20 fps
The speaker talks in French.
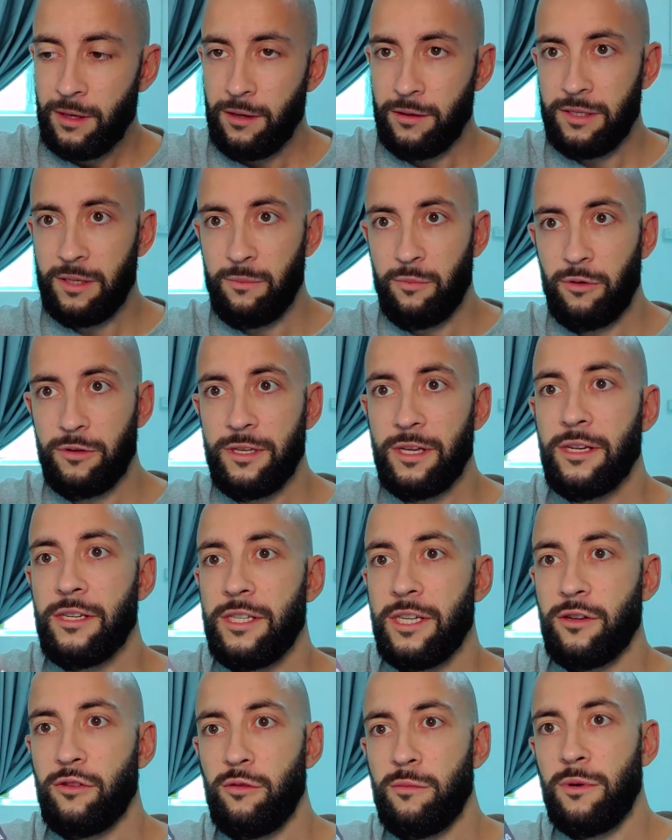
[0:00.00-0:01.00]
c'est pour ça que
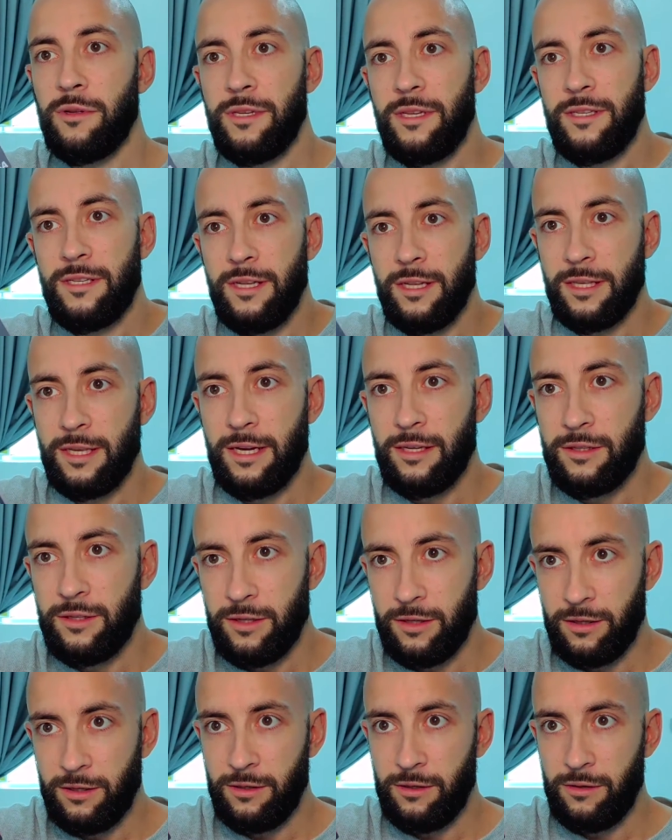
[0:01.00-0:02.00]
j'ai commandé cette carte
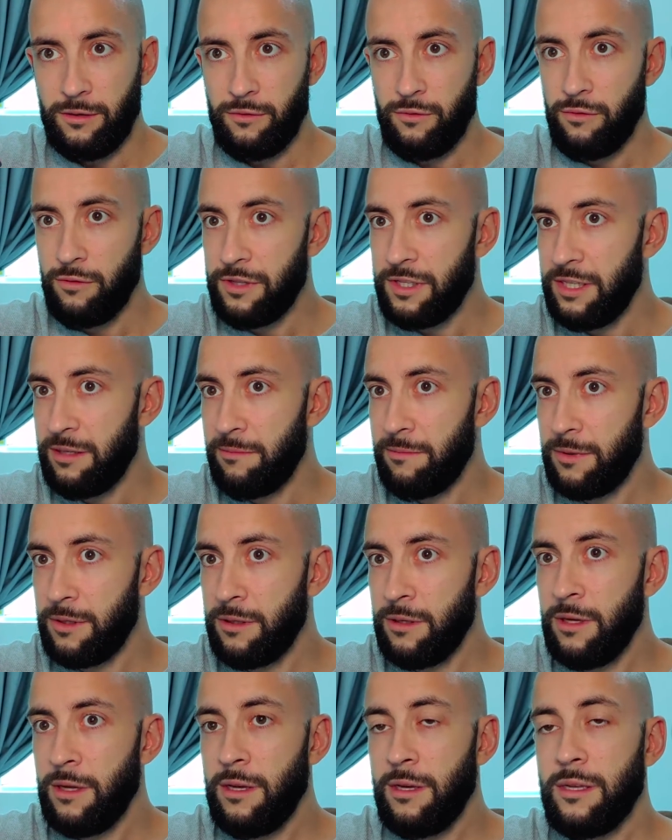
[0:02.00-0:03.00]
ultime
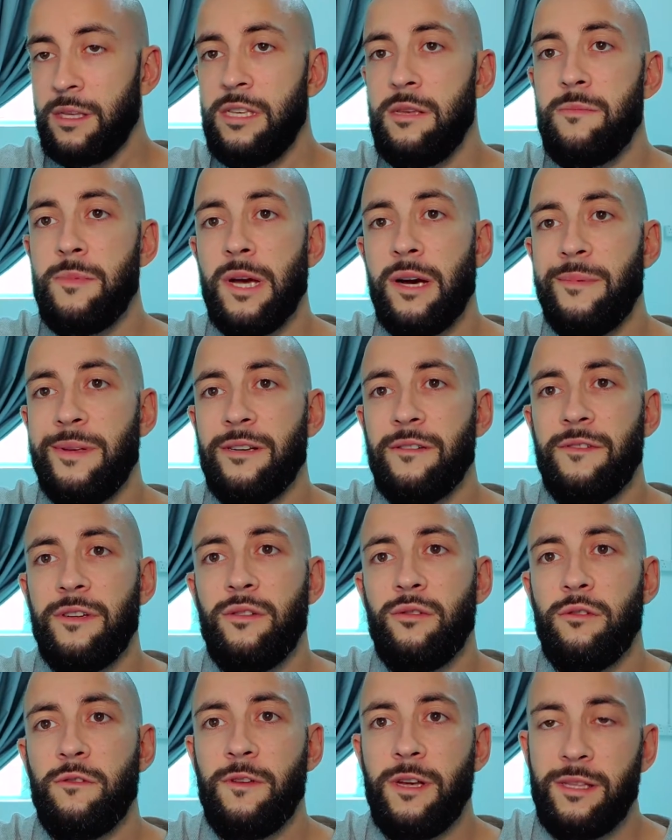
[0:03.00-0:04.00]
qui permet en fait
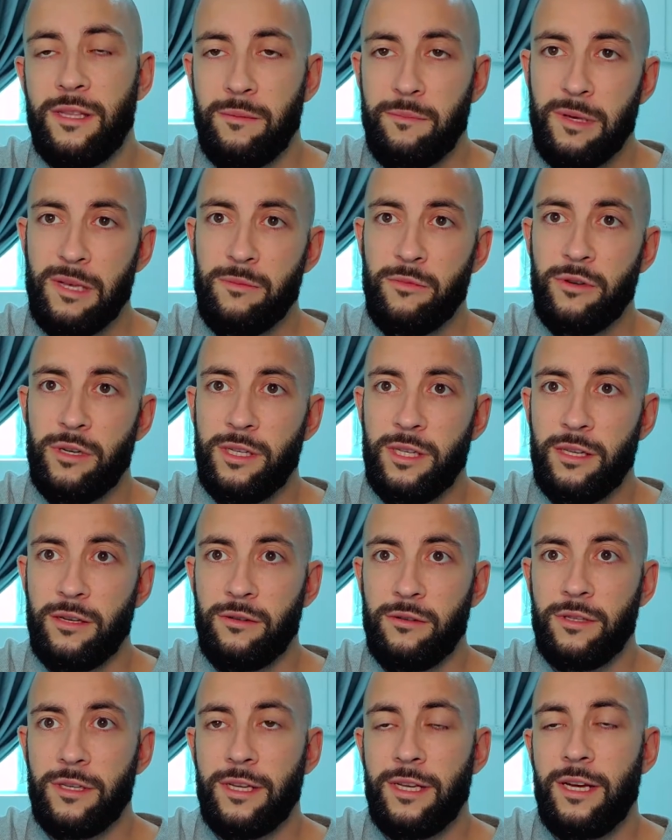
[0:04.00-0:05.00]
de faire des paiements et des
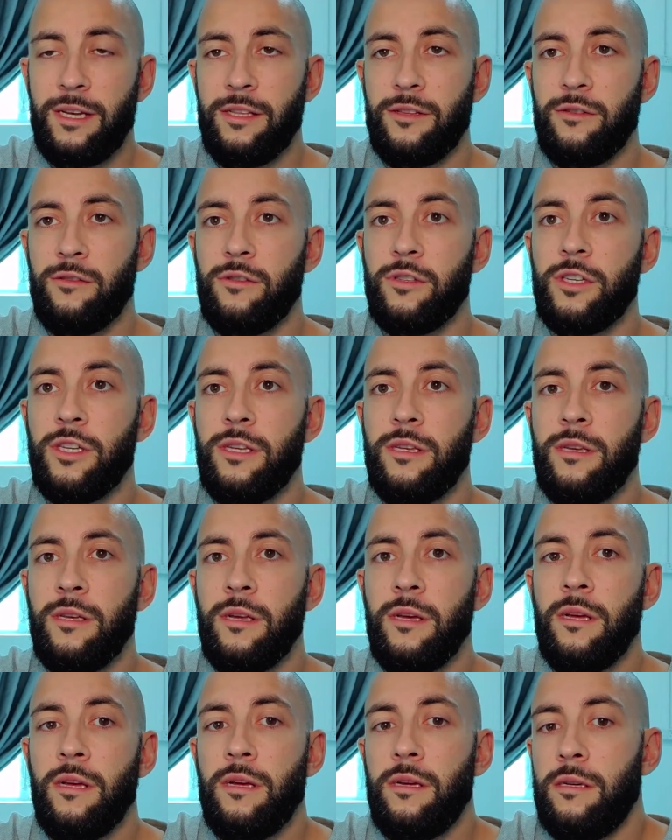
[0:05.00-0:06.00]
retraits à l'étranger
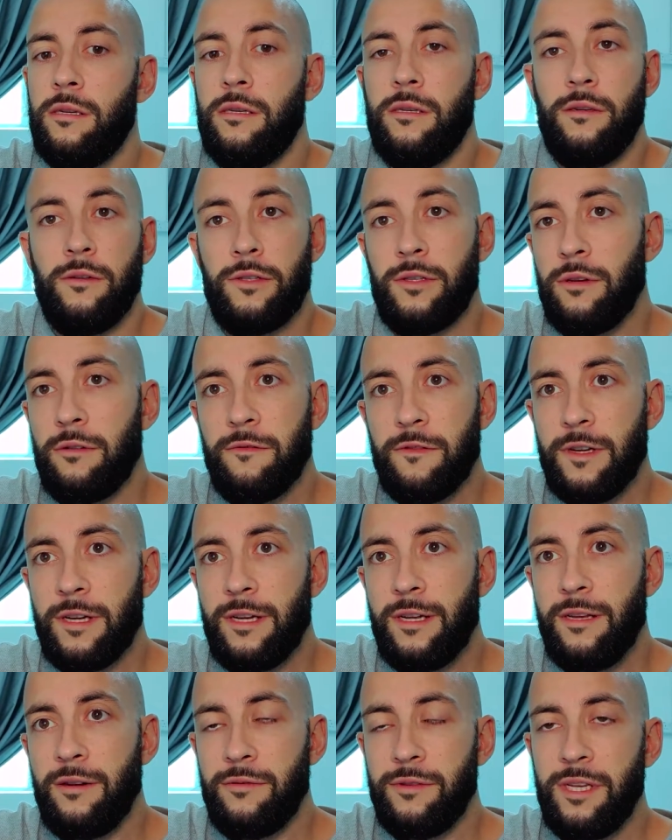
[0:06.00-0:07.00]
sans
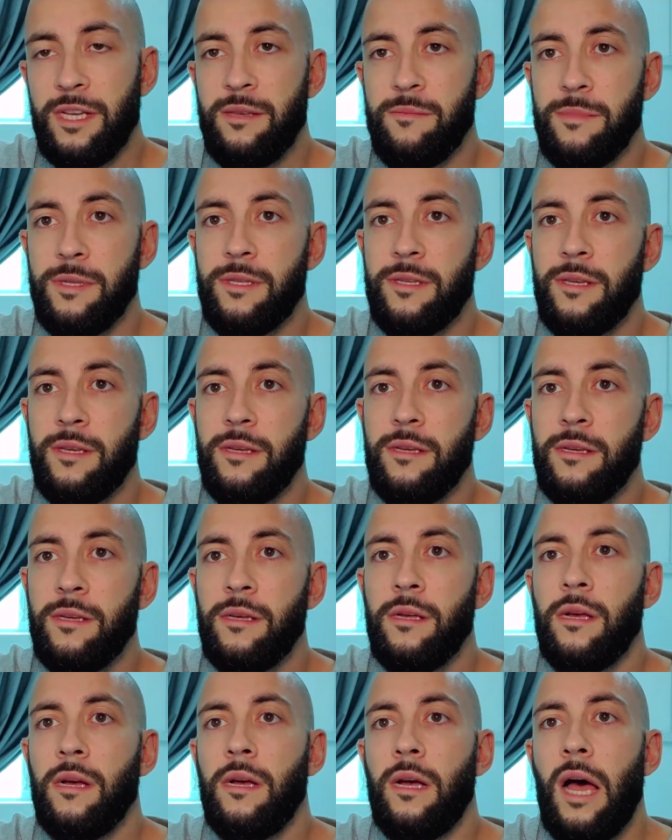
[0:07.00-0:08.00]
frais et en illimité
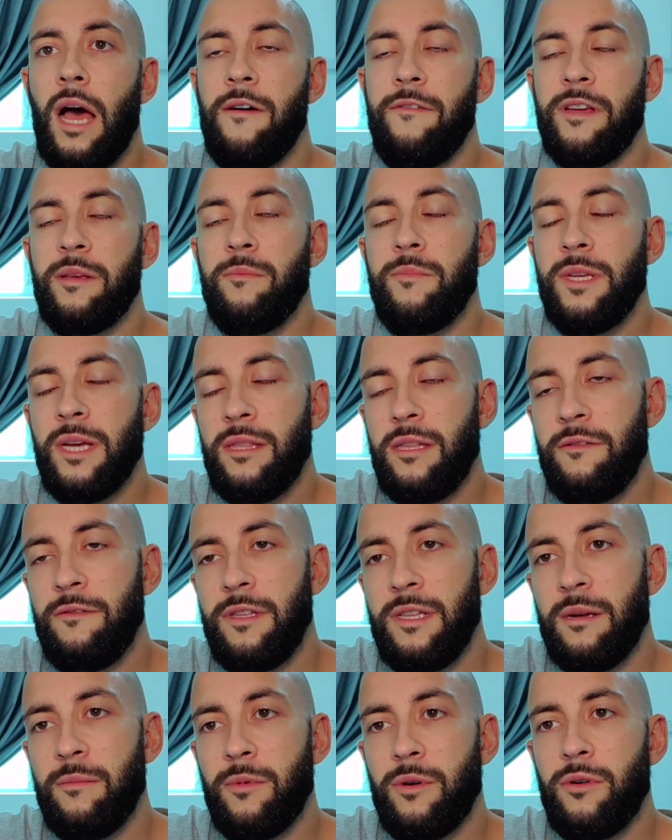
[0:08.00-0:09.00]
avec bien
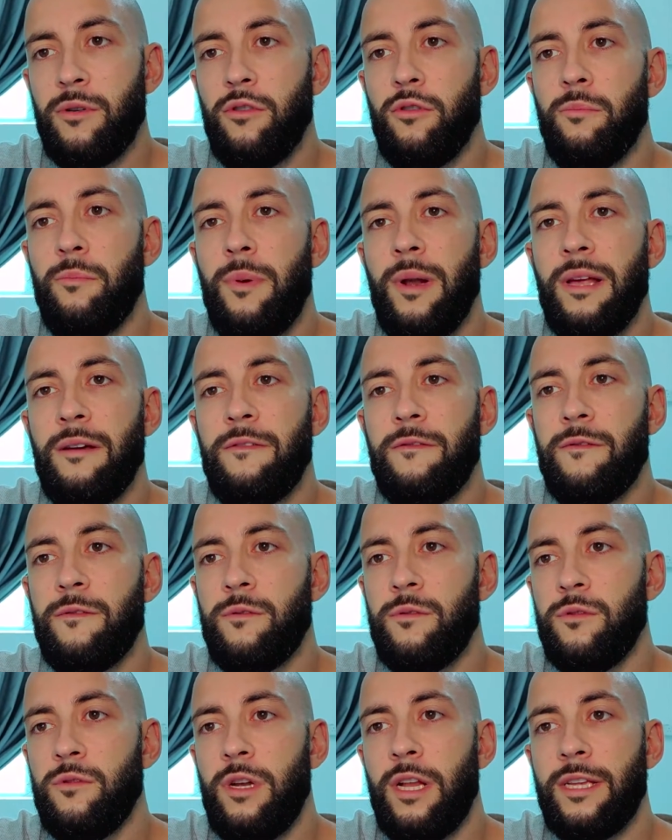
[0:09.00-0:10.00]
évidemment le
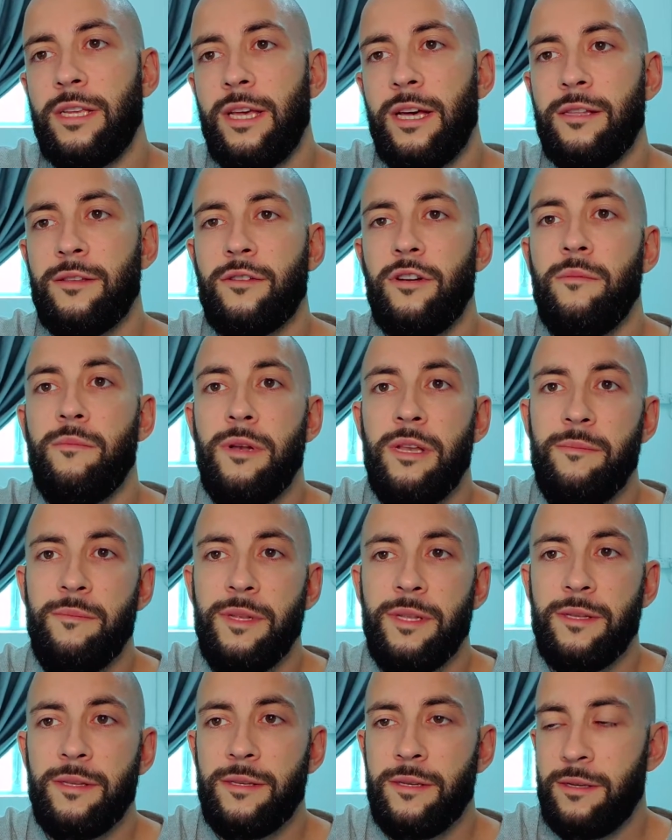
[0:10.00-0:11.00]
plafond de la carte comme
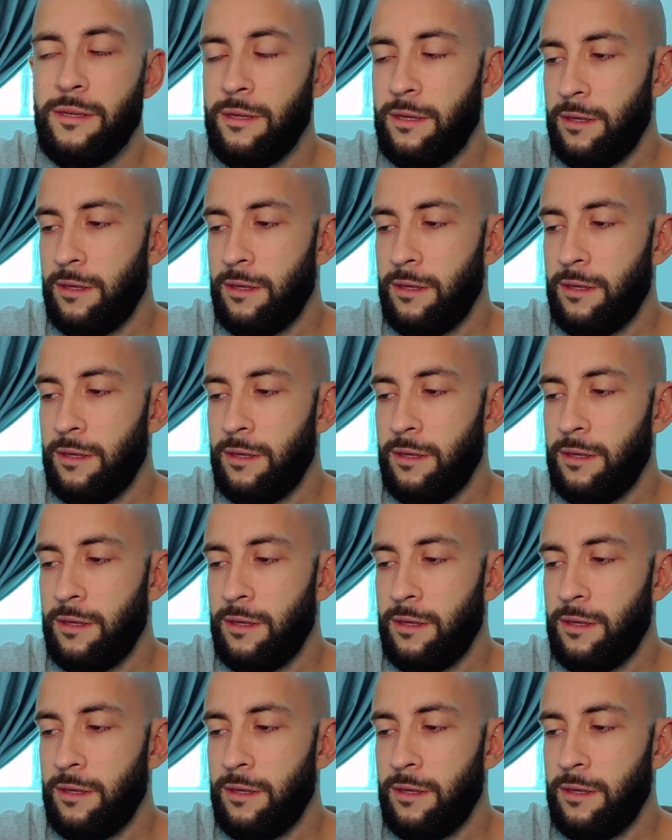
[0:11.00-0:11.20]
limite.